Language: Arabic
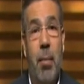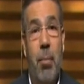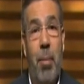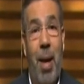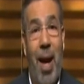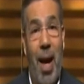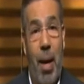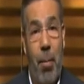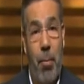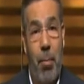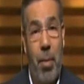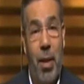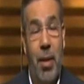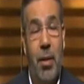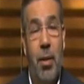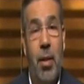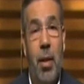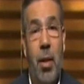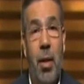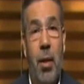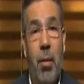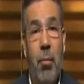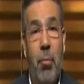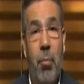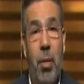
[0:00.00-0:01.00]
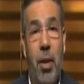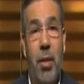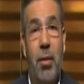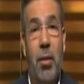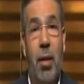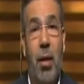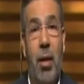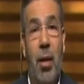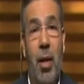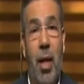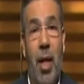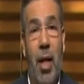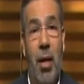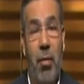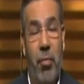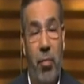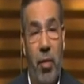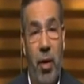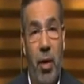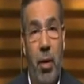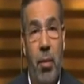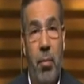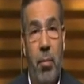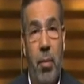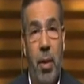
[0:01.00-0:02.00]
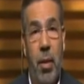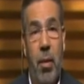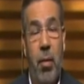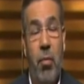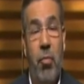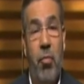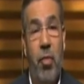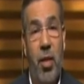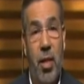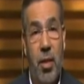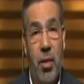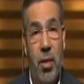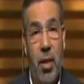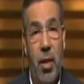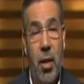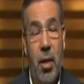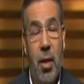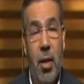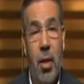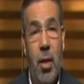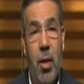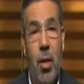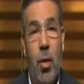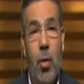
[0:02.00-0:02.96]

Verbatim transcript: محمد بطل الفيلم فاصل